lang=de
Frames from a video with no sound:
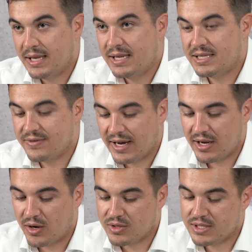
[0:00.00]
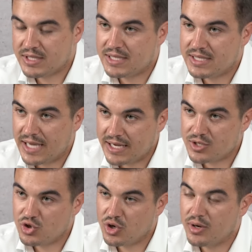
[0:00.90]
die
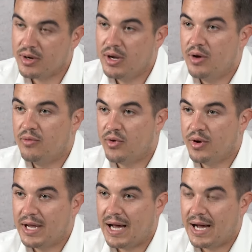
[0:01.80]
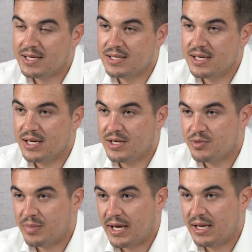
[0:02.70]
2006 schon von der AXA
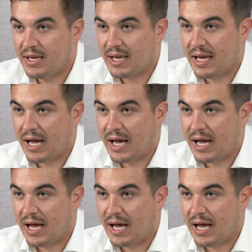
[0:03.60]
entsprechend